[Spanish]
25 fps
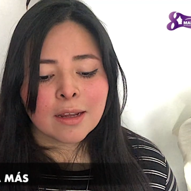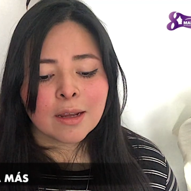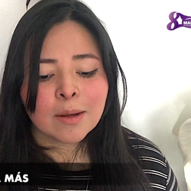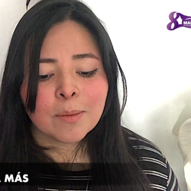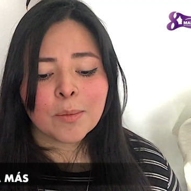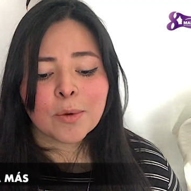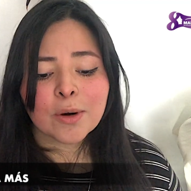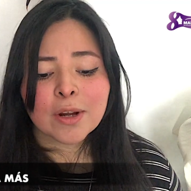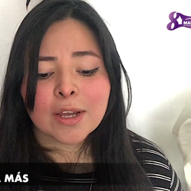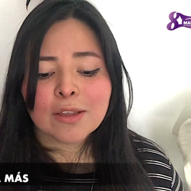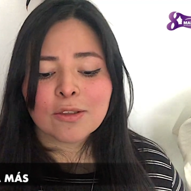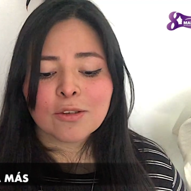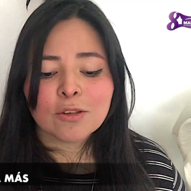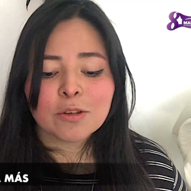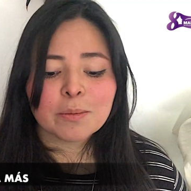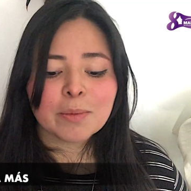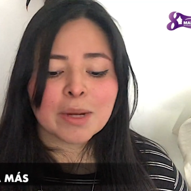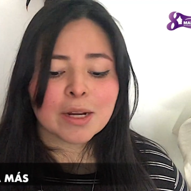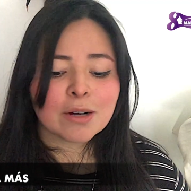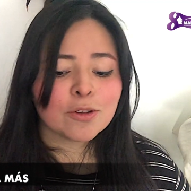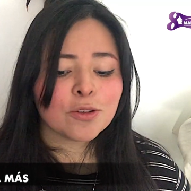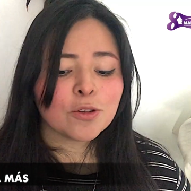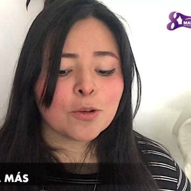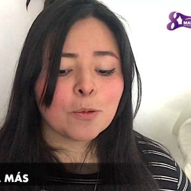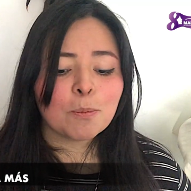porque tus
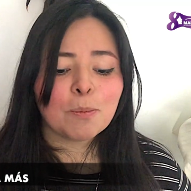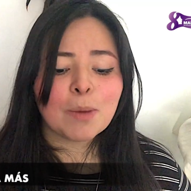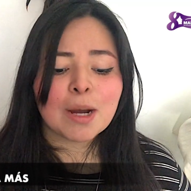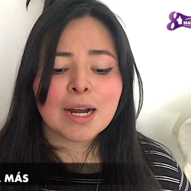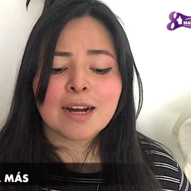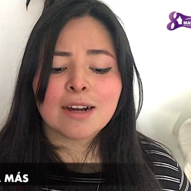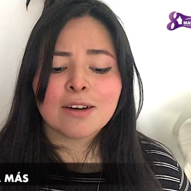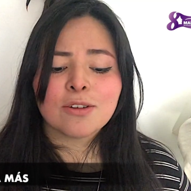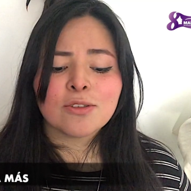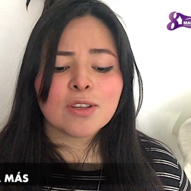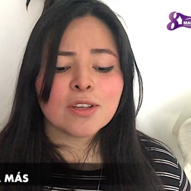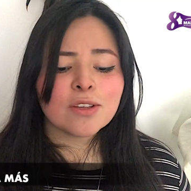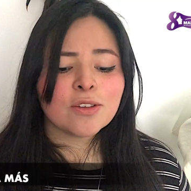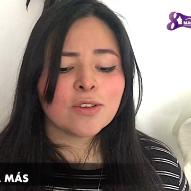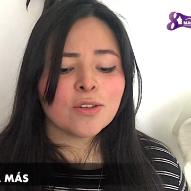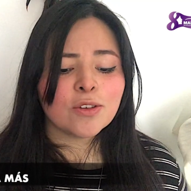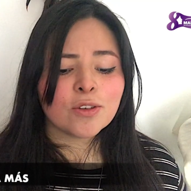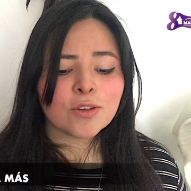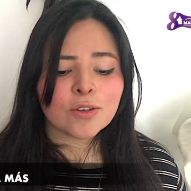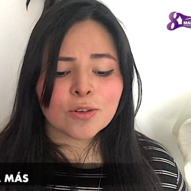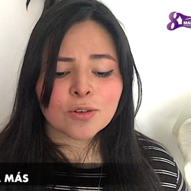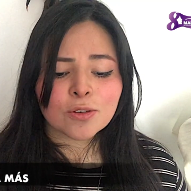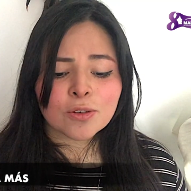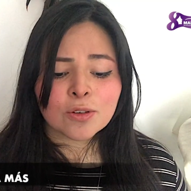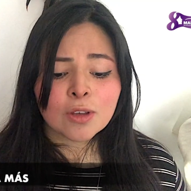manos son pájaros
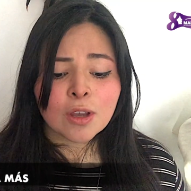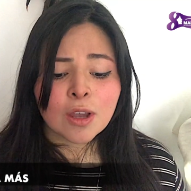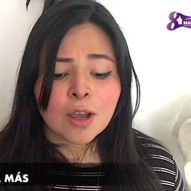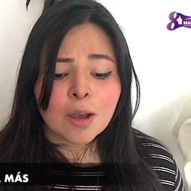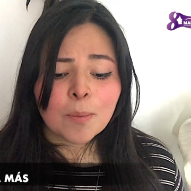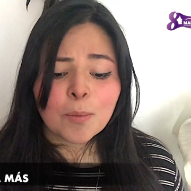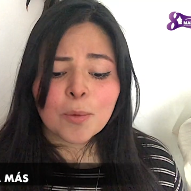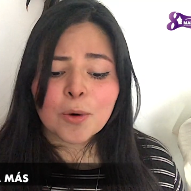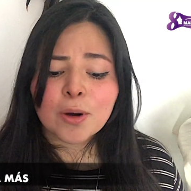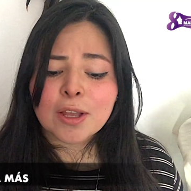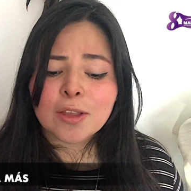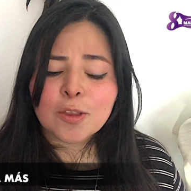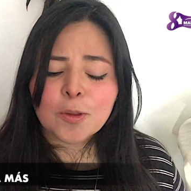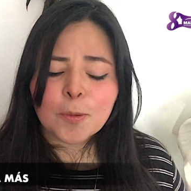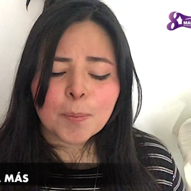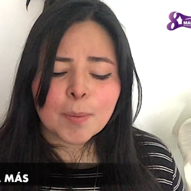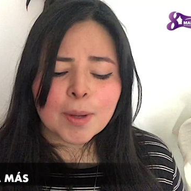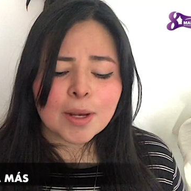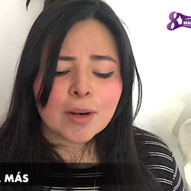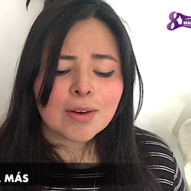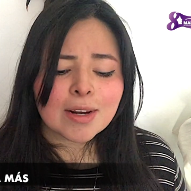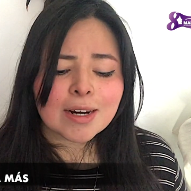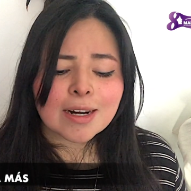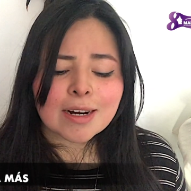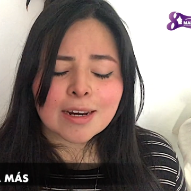ansiosos, porque tu
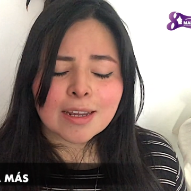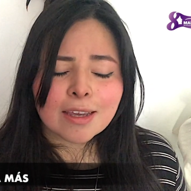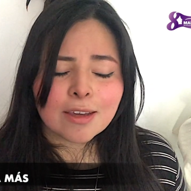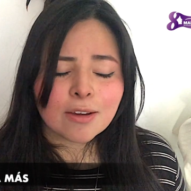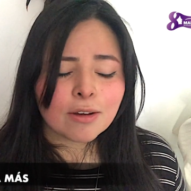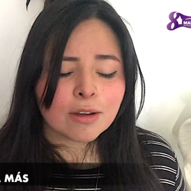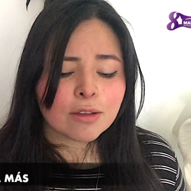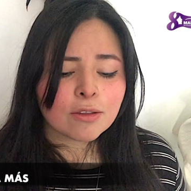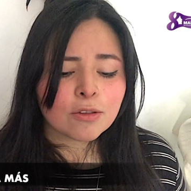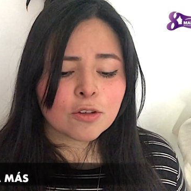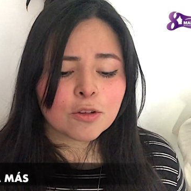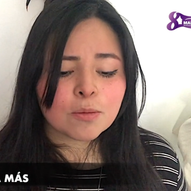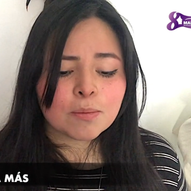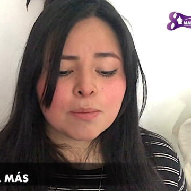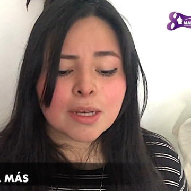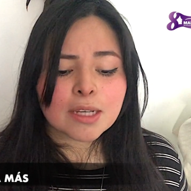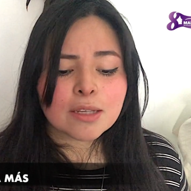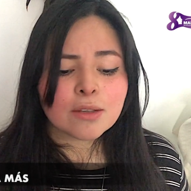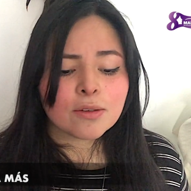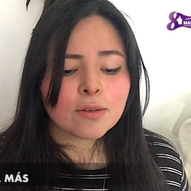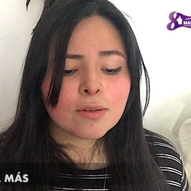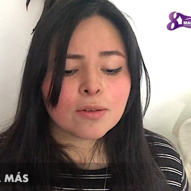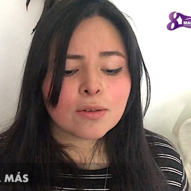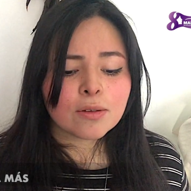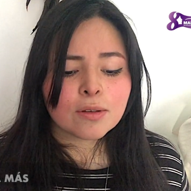pelo es río y tus
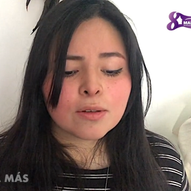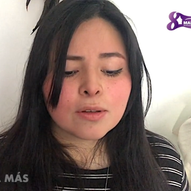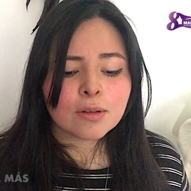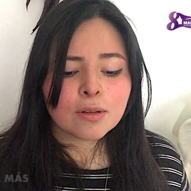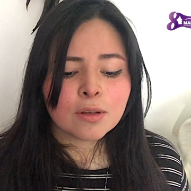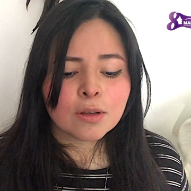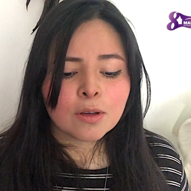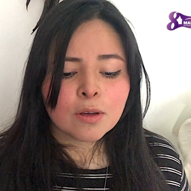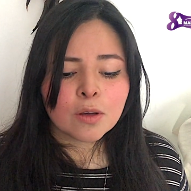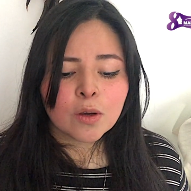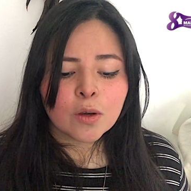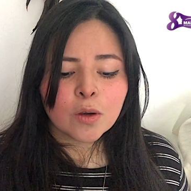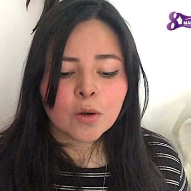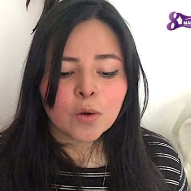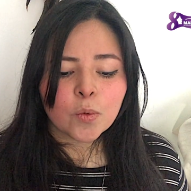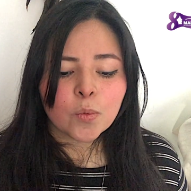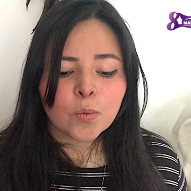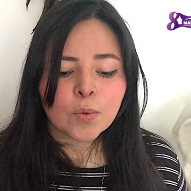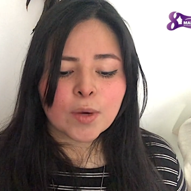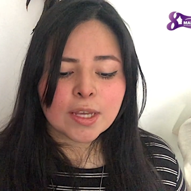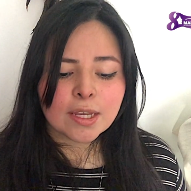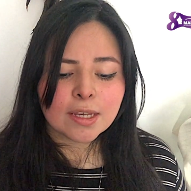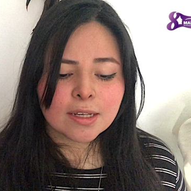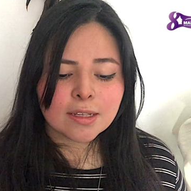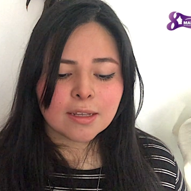pasos
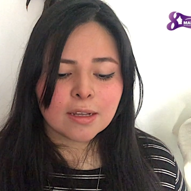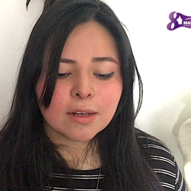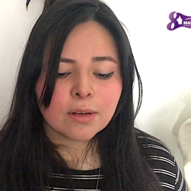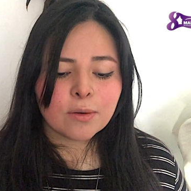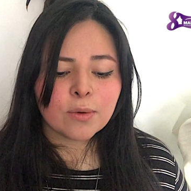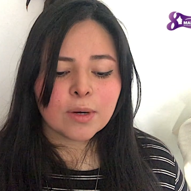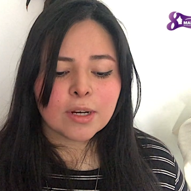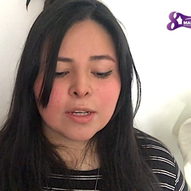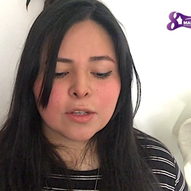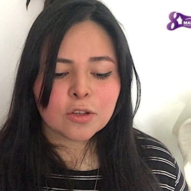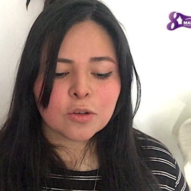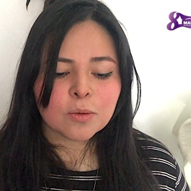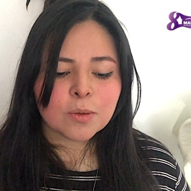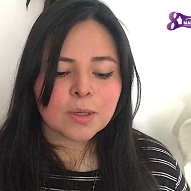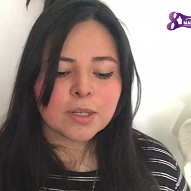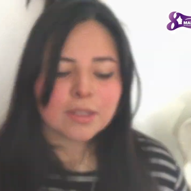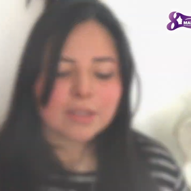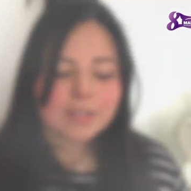huellas de luna sobre el